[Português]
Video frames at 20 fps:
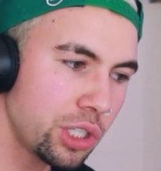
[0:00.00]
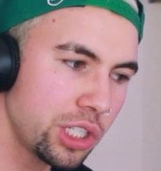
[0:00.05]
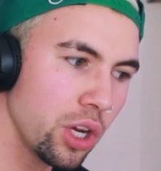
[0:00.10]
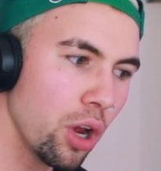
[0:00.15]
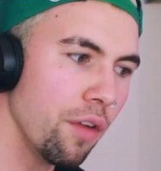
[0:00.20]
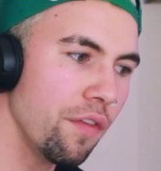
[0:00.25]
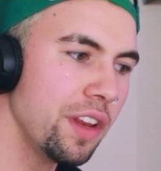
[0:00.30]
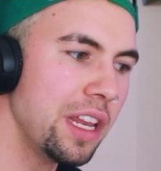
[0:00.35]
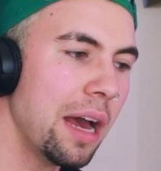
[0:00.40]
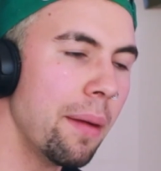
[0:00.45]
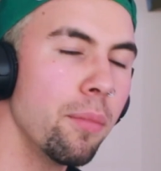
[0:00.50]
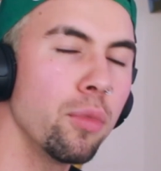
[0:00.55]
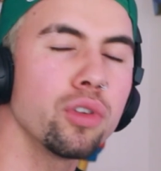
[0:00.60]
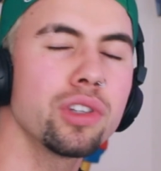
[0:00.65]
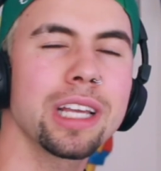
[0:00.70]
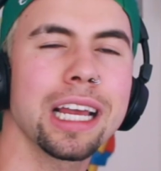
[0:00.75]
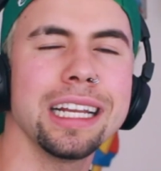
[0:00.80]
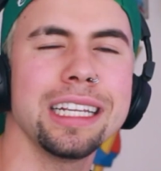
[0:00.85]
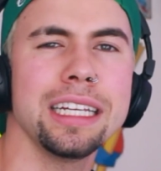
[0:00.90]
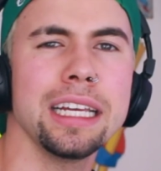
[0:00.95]
Eu não tinha ouvido
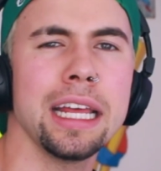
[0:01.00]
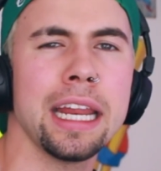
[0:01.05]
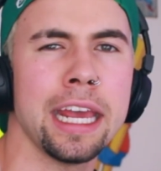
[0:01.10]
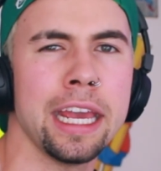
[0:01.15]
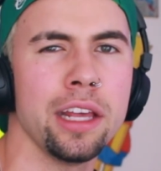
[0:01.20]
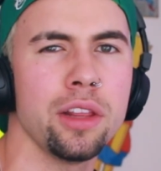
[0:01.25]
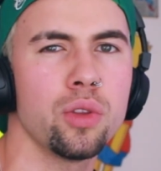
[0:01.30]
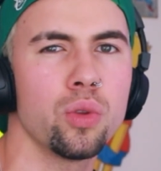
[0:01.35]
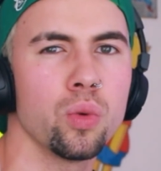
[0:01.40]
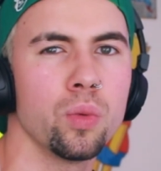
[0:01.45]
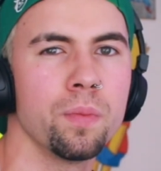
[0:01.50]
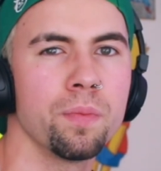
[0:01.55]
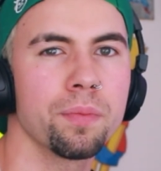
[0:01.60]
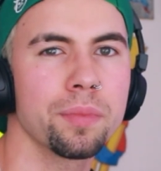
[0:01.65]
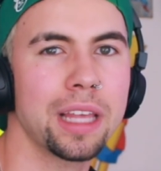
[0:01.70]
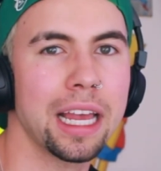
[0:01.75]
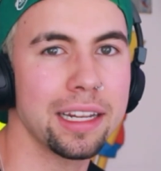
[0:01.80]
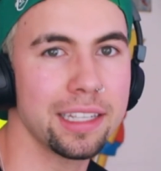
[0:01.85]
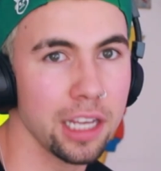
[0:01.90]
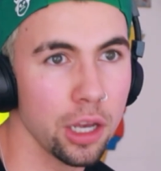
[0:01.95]
a música
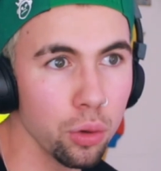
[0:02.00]
direito.